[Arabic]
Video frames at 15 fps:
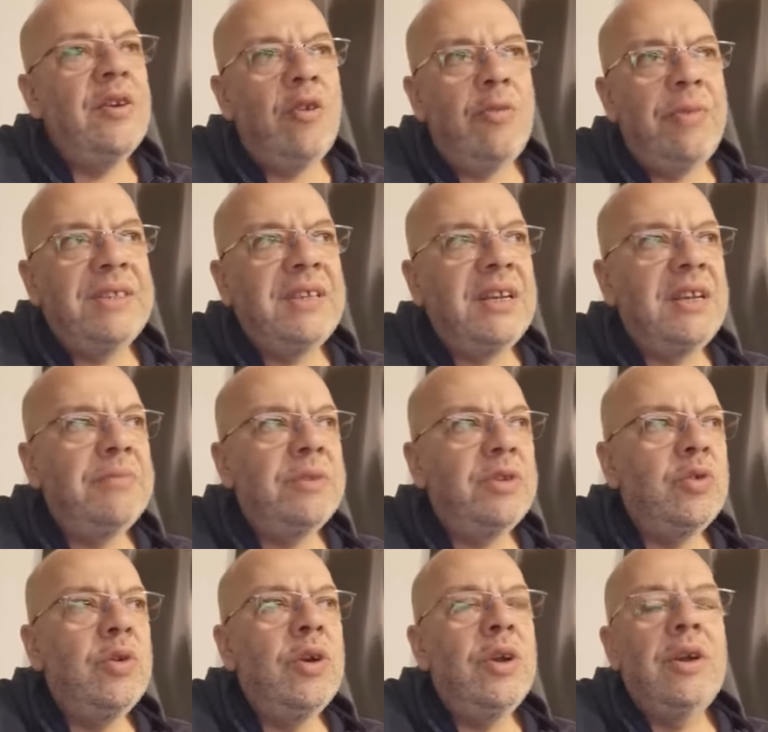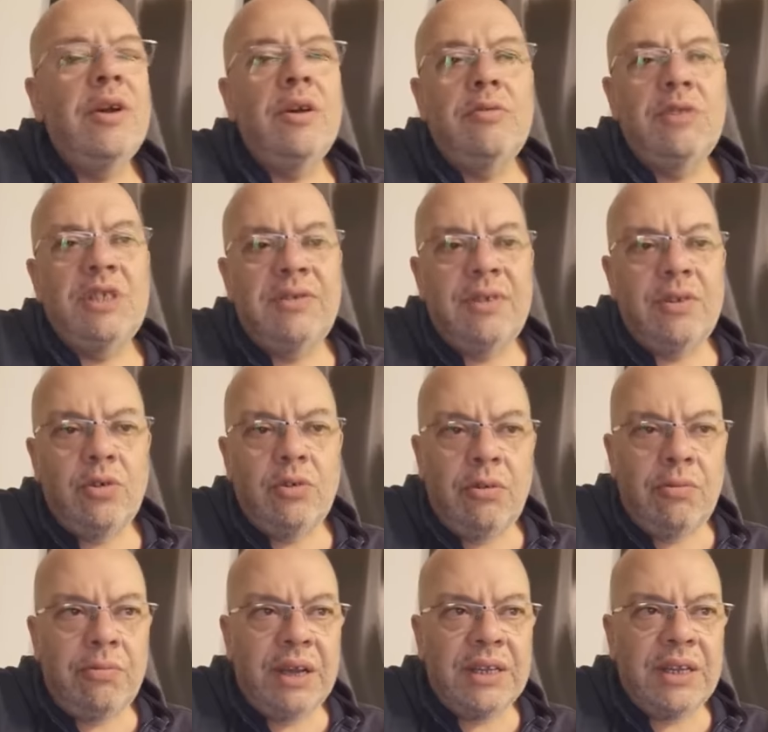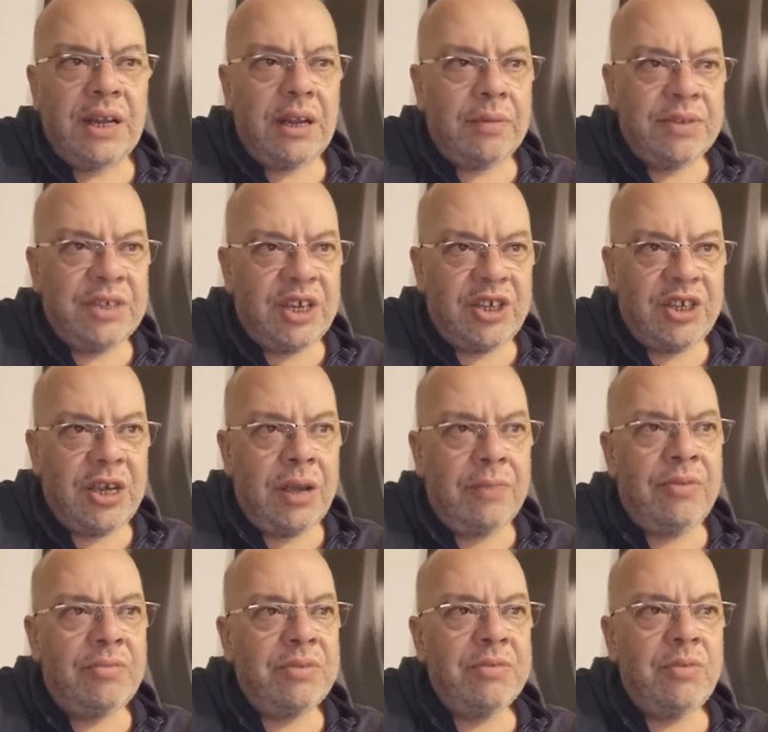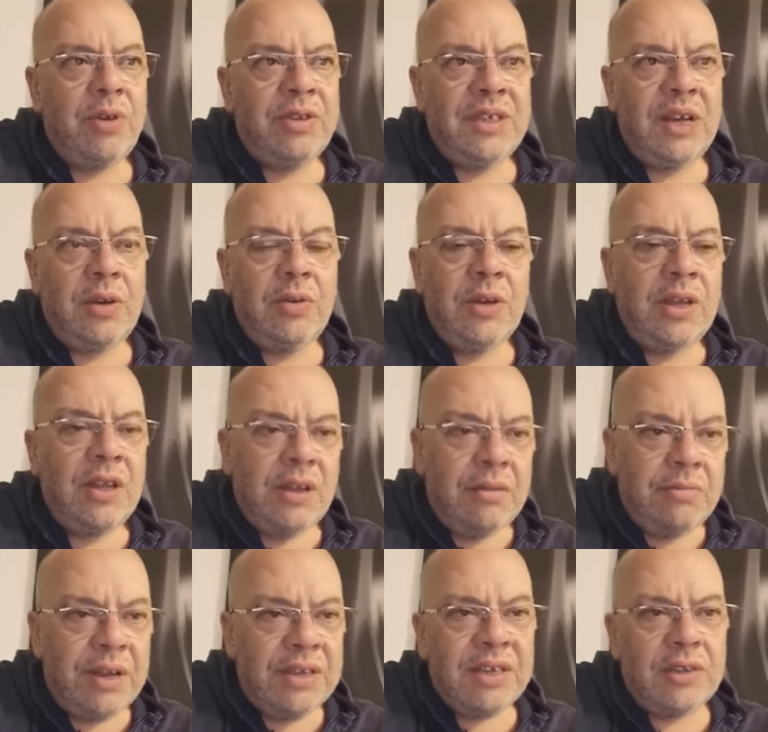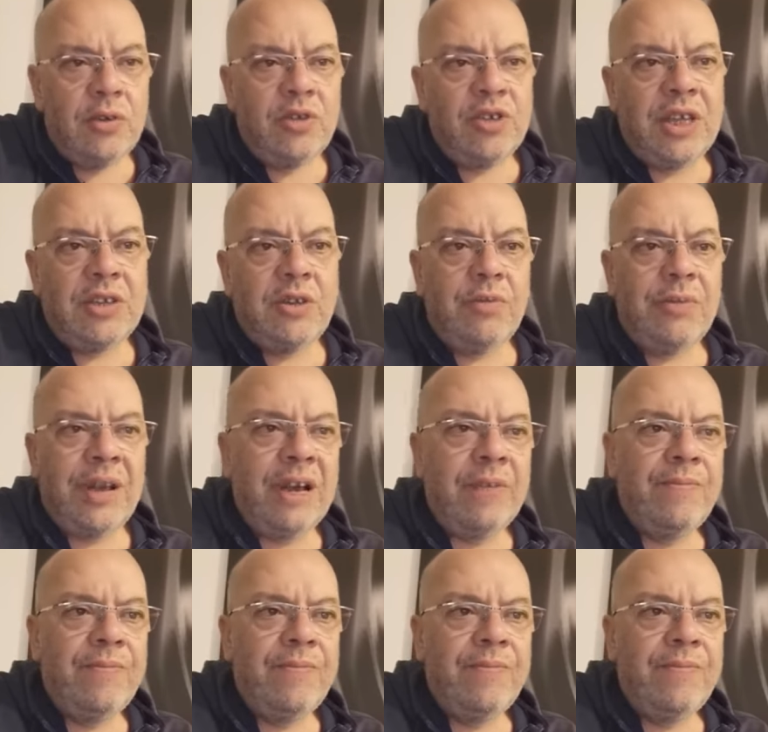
هما تاني يمدوا ونستفادوا كل من بعضنا بصح الشعب في المجموع نتاعو ما تقدروش تهضروا معاه